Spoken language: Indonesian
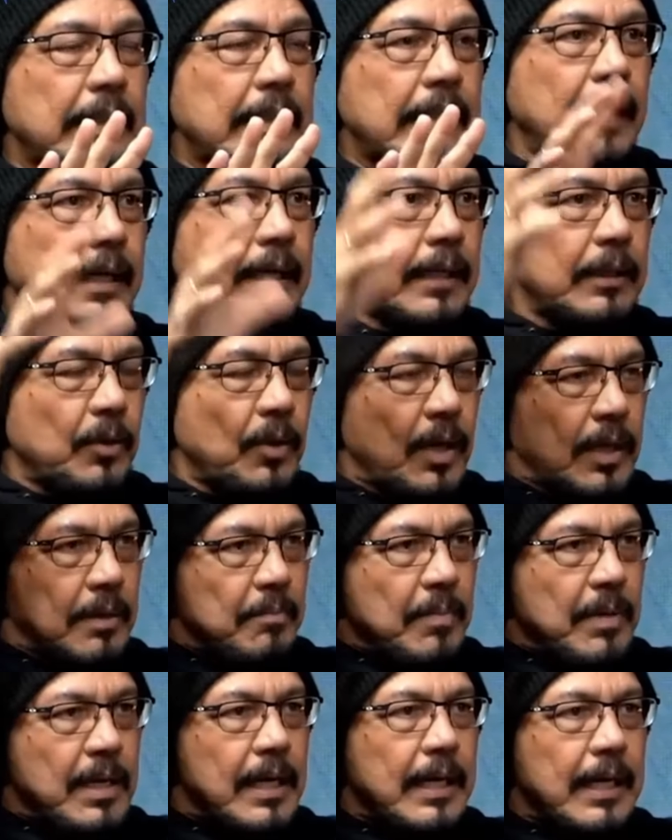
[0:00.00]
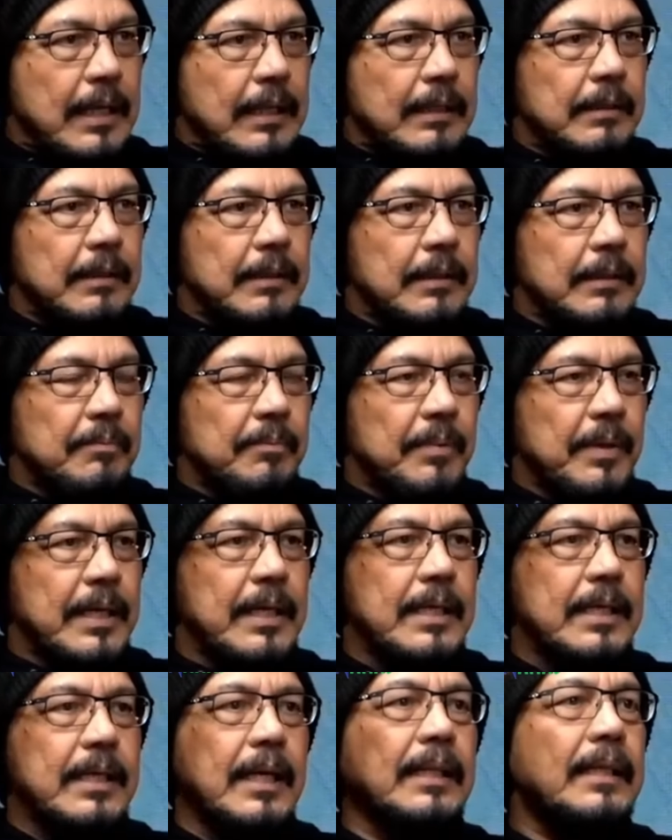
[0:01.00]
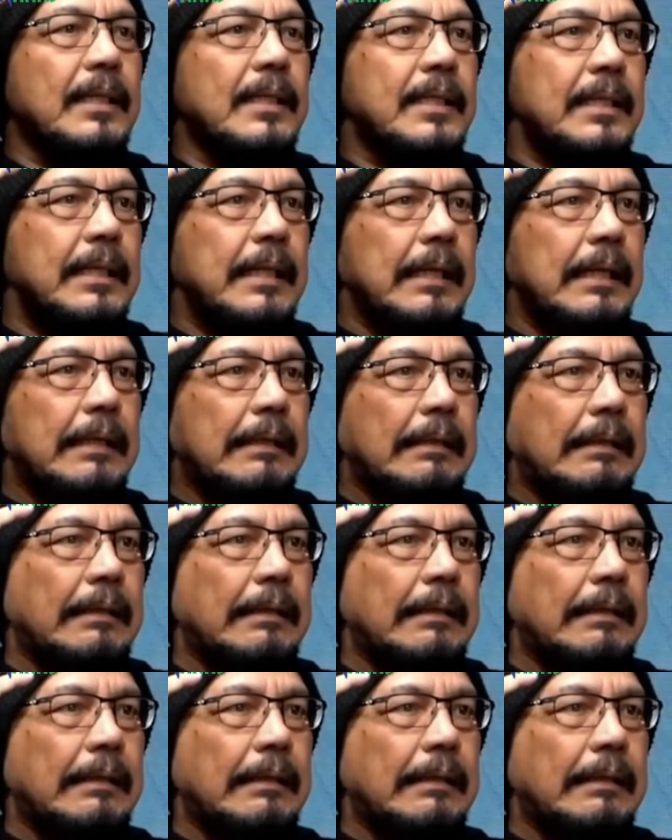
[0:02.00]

Karena itu akan melekat pada ingatan dia.